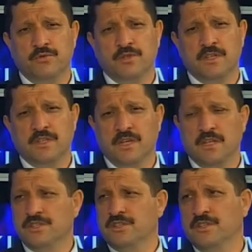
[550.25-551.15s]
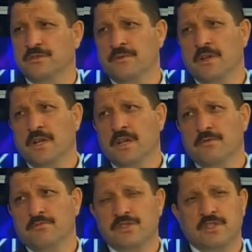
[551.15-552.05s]
Bunları geliştirip
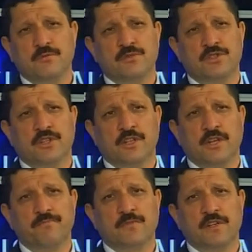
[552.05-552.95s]
biz demircide de